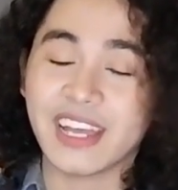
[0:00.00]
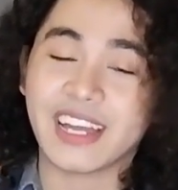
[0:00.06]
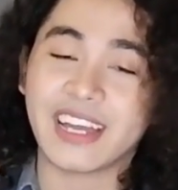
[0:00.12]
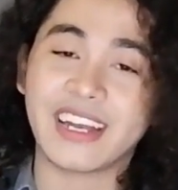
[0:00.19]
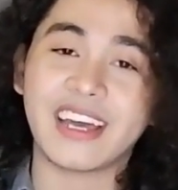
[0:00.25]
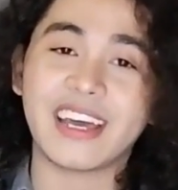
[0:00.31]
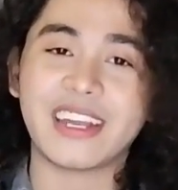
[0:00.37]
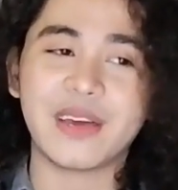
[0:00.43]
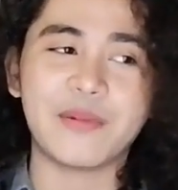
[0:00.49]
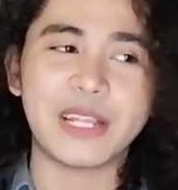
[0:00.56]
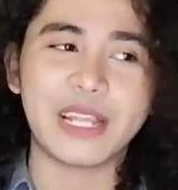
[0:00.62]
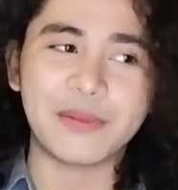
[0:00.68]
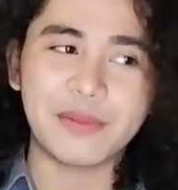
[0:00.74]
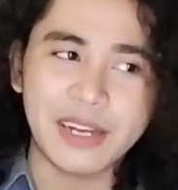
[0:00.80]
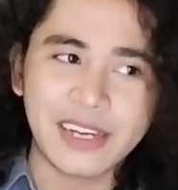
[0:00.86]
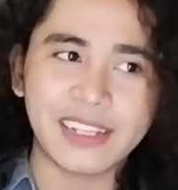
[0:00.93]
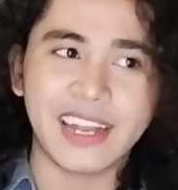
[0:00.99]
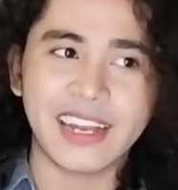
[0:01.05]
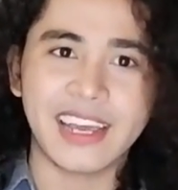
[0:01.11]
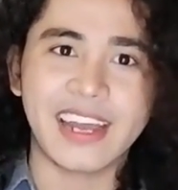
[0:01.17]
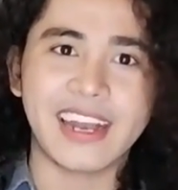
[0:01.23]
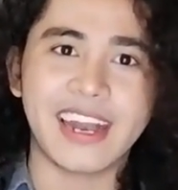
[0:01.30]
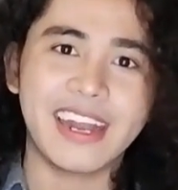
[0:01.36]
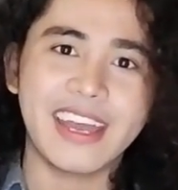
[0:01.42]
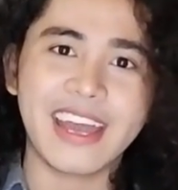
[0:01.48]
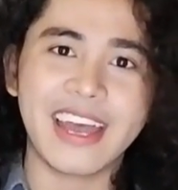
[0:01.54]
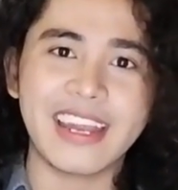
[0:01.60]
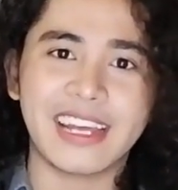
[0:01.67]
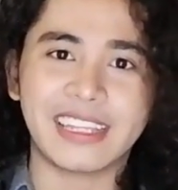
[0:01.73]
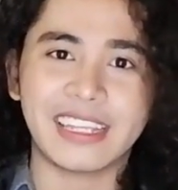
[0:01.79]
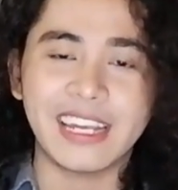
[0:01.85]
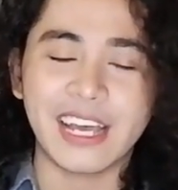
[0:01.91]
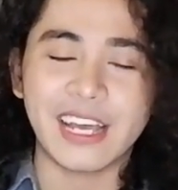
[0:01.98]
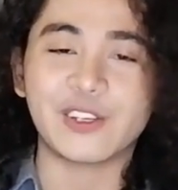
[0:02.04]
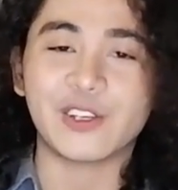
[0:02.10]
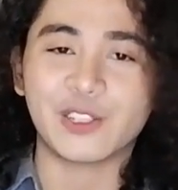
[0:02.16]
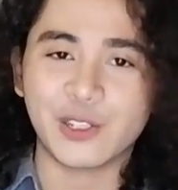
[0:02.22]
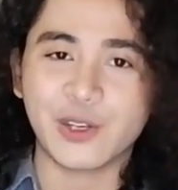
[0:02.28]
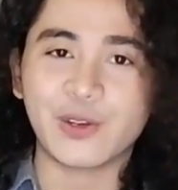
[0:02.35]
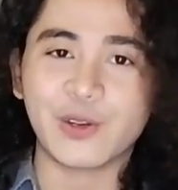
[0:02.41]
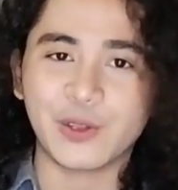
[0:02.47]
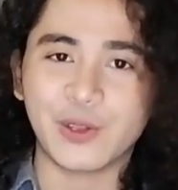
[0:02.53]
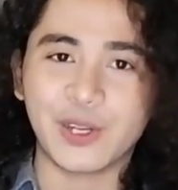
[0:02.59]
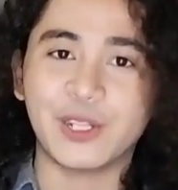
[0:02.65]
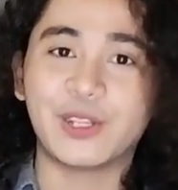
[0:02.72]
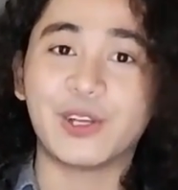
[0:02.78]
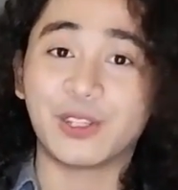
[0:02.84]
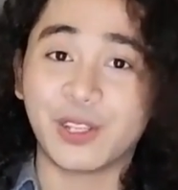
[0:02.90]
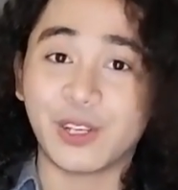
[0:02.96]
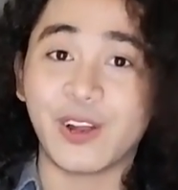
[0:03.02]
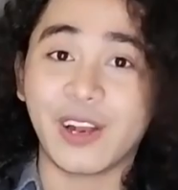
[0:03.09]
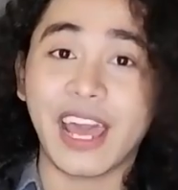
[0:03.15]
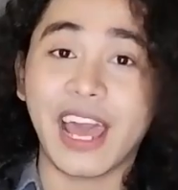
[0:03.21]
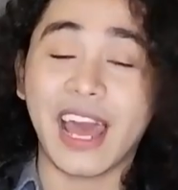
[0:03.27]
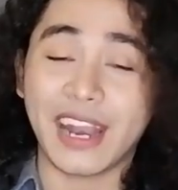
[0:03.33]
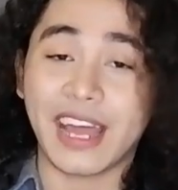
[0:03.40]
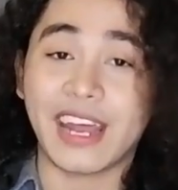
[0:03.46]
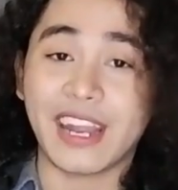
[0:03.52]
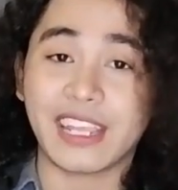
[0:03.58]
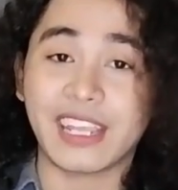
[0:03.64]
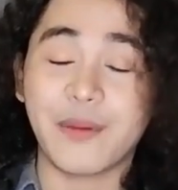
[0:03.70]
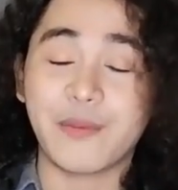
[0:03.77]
karena ada banyak banget adegan-adegan yang tidak cocok untuk ditonton oleh anak-anak